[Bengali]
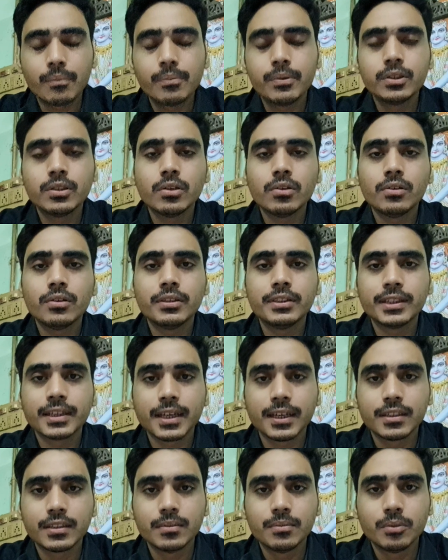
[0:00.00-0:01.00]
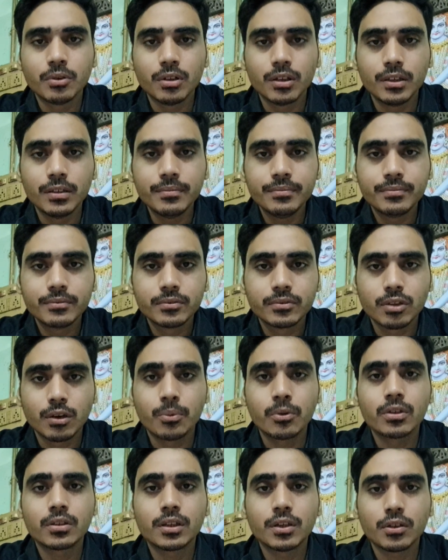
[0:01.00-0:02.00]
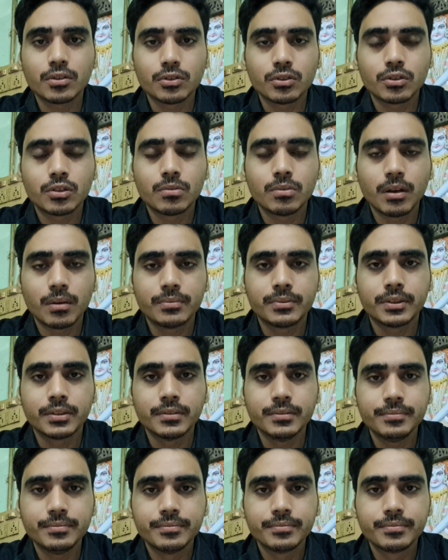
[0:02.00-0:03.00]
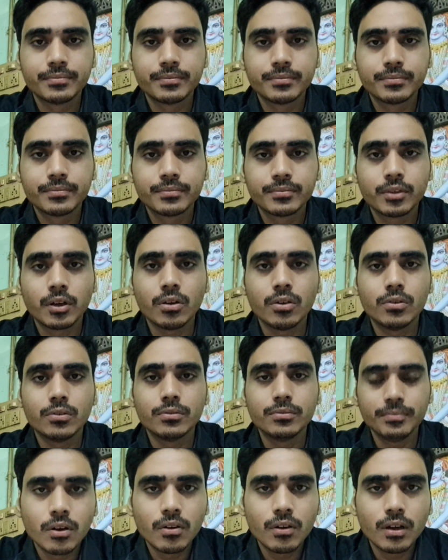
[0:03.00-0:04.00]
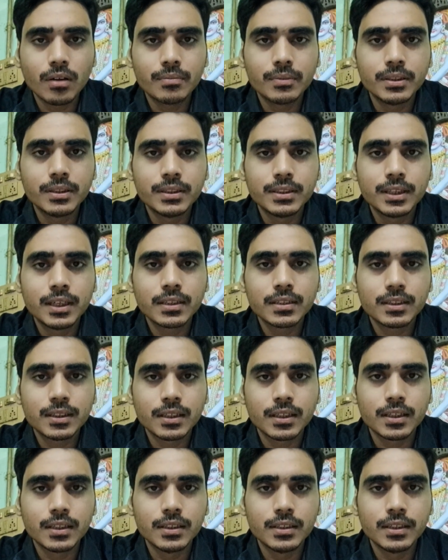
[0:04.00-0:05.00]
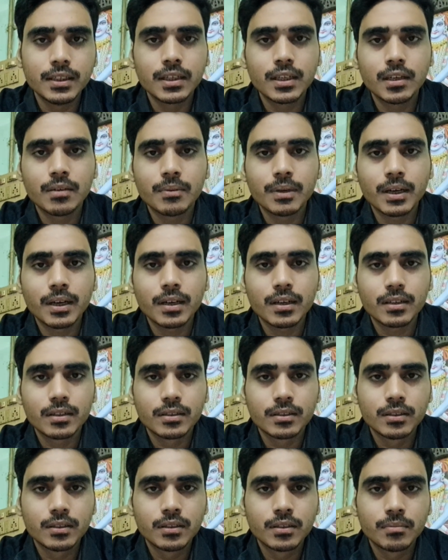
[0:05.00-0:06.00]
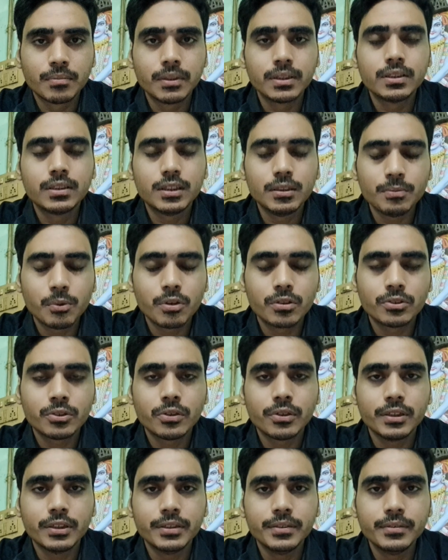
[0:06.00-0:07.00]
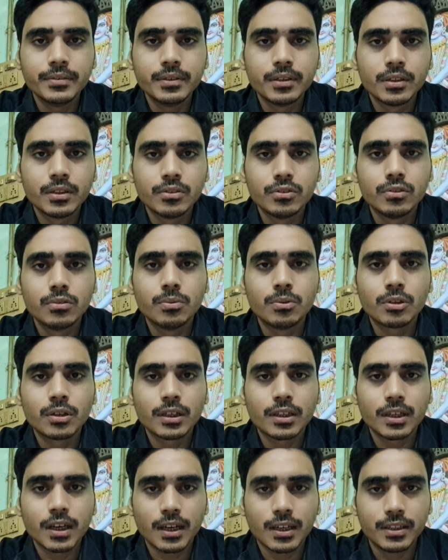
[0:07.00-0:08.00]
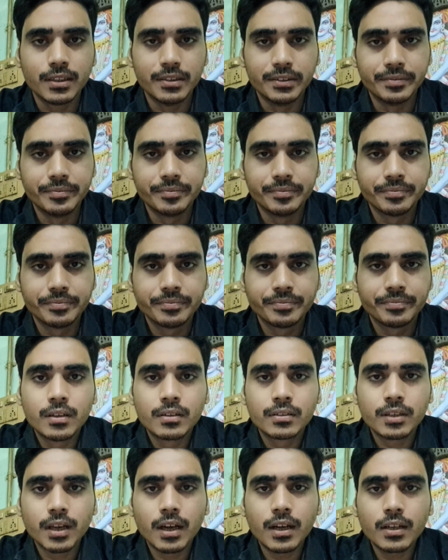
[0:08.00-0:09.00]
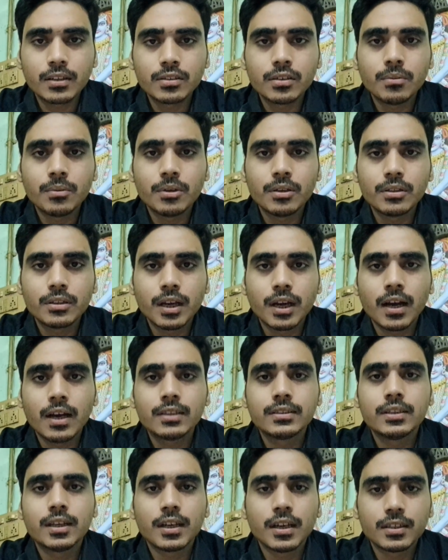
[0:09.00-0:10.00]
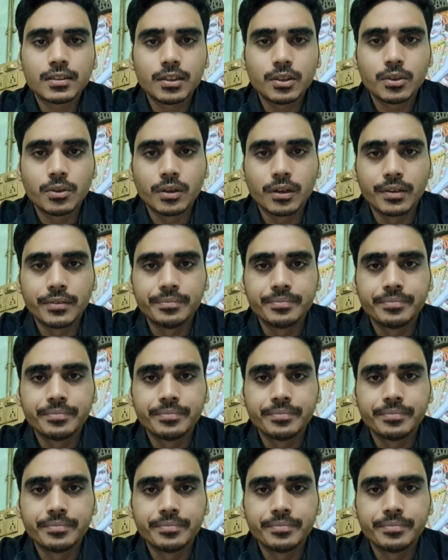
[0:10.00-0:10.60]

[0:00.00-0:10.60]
আপনি যখন নিজেকে এতিম বলে সফলতার অযোগ্য ভাবছেন তখন তখন আমি ইতিহাস থেকে নিয়ে এলাম এক পিতৃ পরিচয়হীন যুবকের কাহিনী তার এক সময় থাকার জায়গা ছিল না